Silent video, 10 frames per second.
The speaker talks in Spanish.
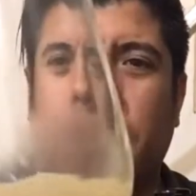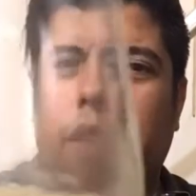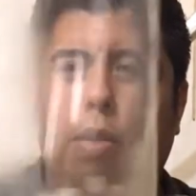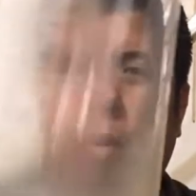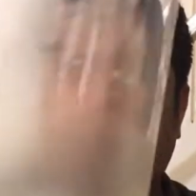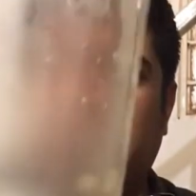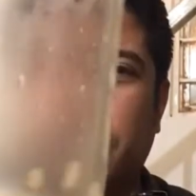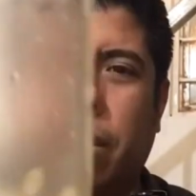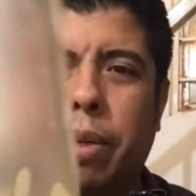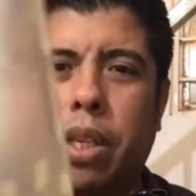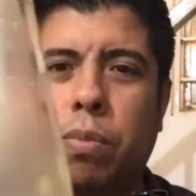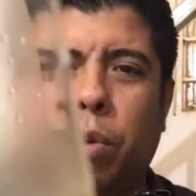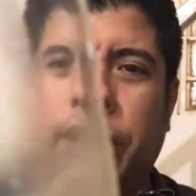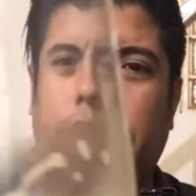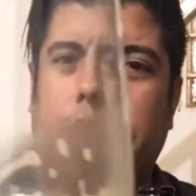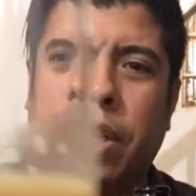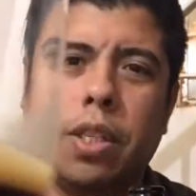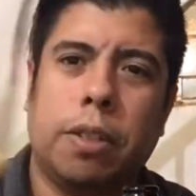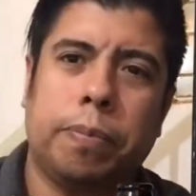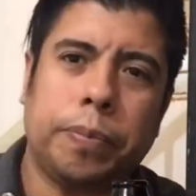sugieren cervezas muy bien
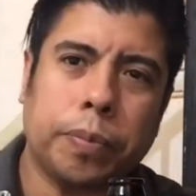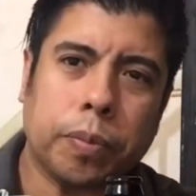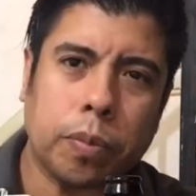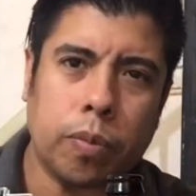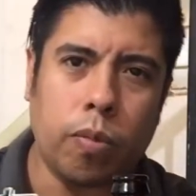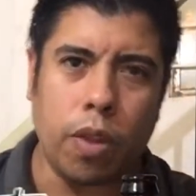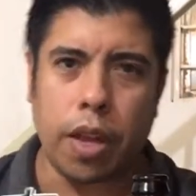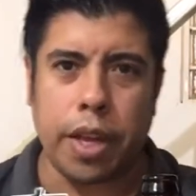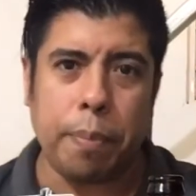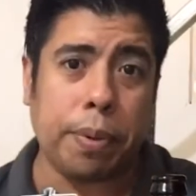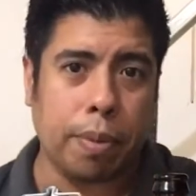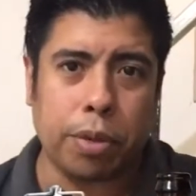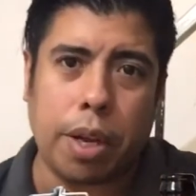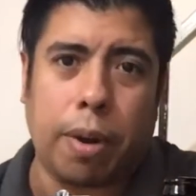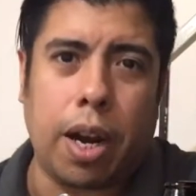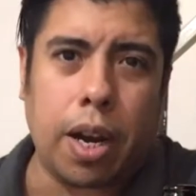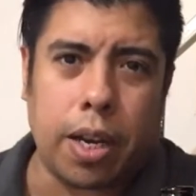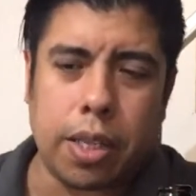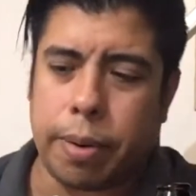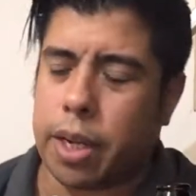hechas. Y pues vamos a llevar la
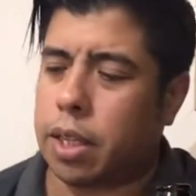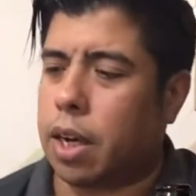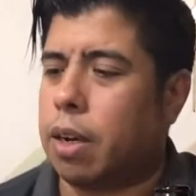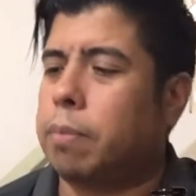nariz a ver qué tal.